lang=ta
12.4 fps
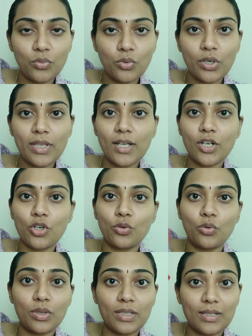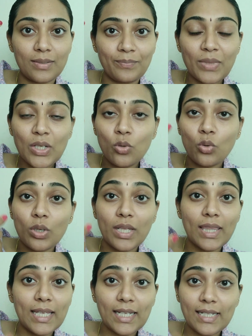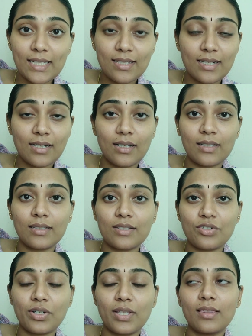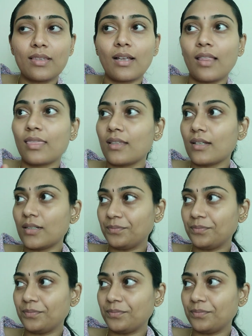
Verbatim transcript: முடிதான் இருக்கும் அந்த ஒரு திக்னஸ் இருக்குது அது ஸ்ட்ரென்த் அந்த